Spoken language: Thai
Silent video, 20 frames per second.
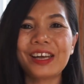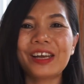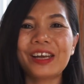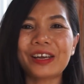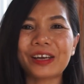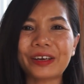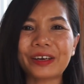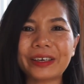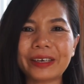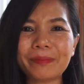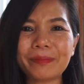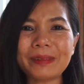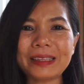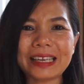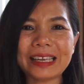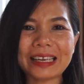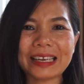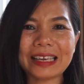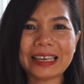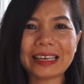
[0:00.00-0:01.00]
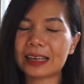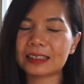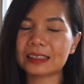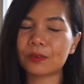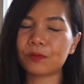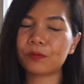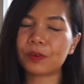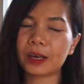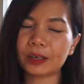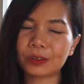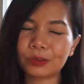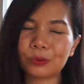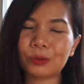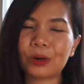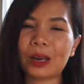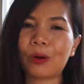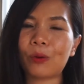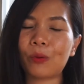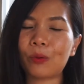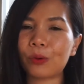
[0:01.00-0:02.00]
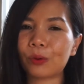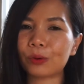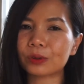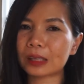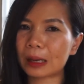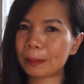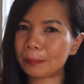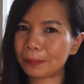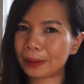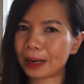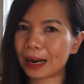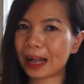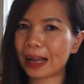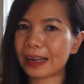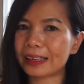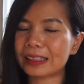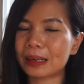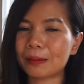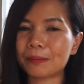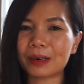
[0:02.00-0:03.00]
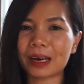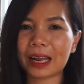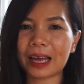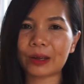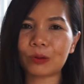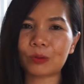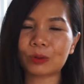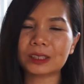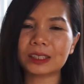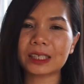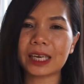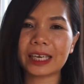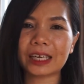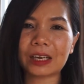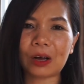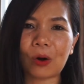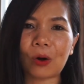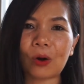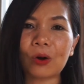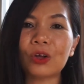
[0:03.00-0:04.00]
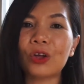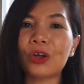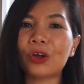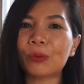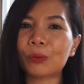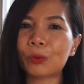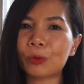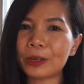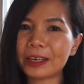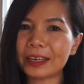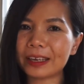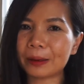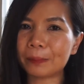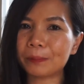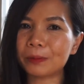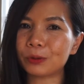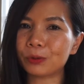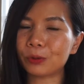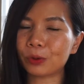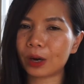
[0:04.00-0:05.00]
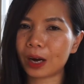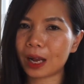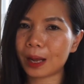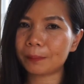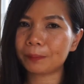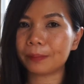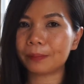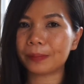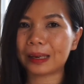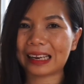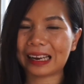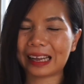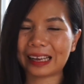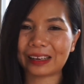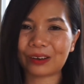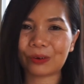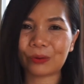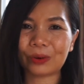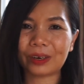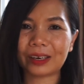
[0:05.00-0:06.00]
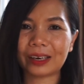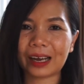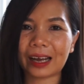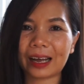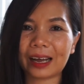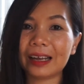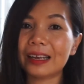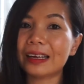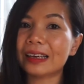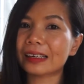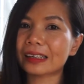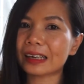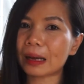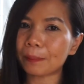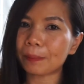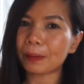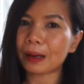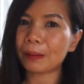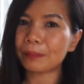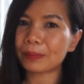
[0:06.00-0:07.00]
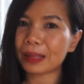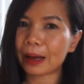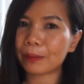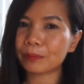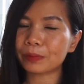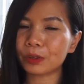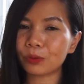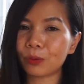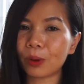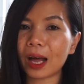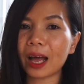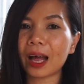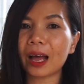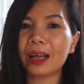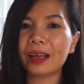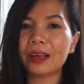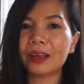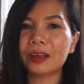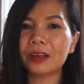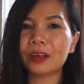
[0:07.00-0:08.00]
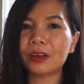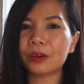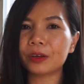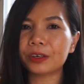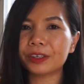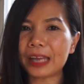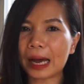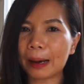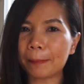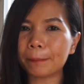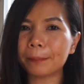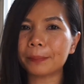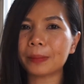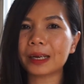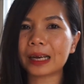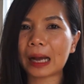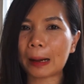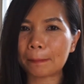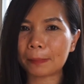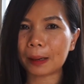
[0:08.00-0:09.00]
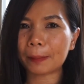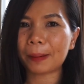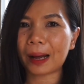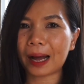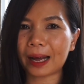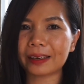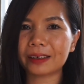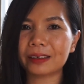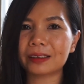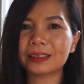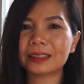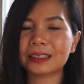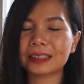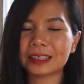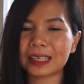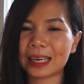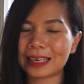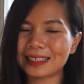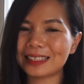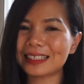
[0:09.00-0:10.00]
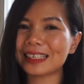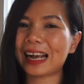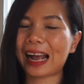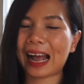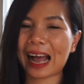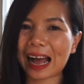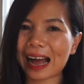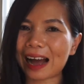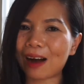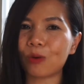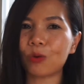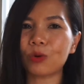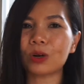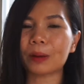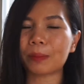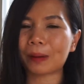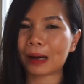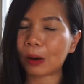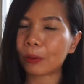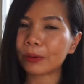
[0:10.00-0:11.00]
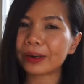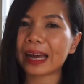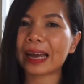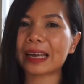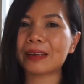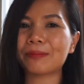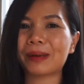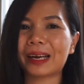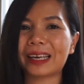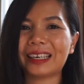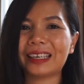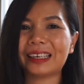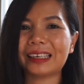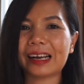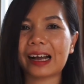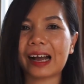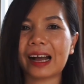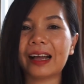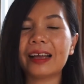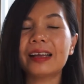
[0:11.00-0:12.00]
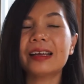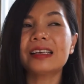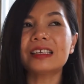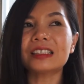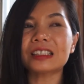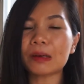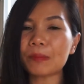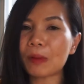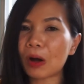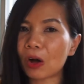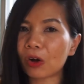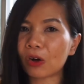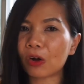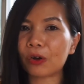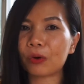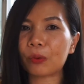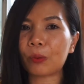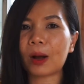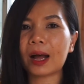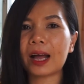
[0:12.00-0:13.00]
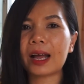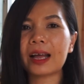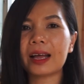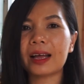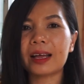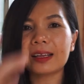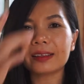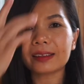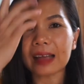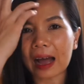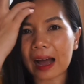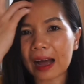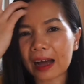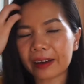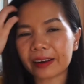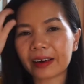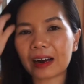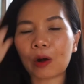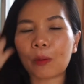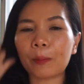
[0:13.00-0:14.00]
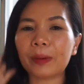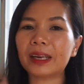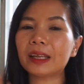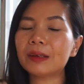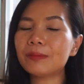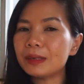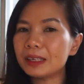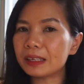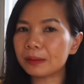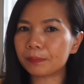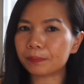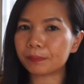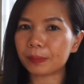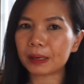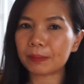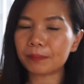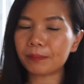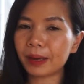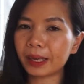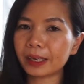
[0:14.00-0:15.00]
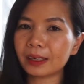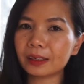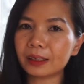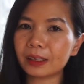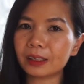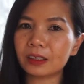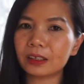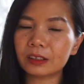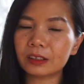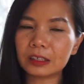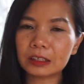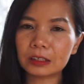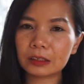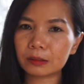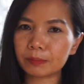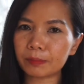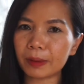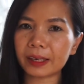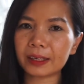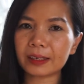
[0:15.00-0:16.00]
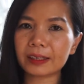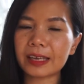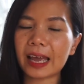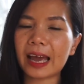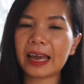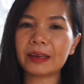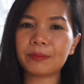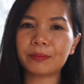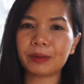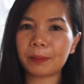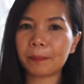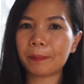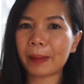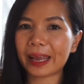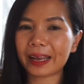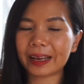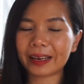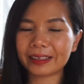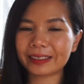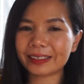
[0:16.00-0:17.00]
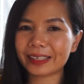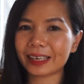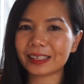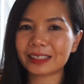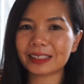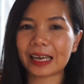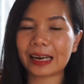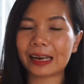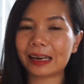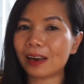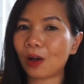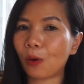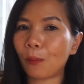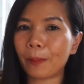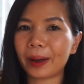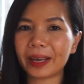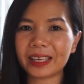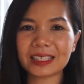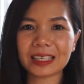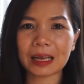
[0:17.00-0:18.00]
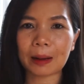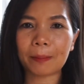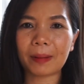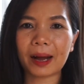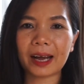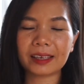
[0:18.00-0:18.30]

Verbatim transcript: คลิปนี้จะฟังดูแล้วทำร้ายทำลายหัวใจของผู้หญิงผิวคล้ำหลาย ๆ คนนะคะ กับคำถามที่ว่าดำกรรมพันธุ์ฉันจะขาวกับเขาได้ไหมนะคะ จะบอกก่อนว่าถ้าเราไม่ได้มีเป็นเม็ดเงินเม็ดใหญ่เหมือนไมเคิลแจ็กสันเราไม่สามารถ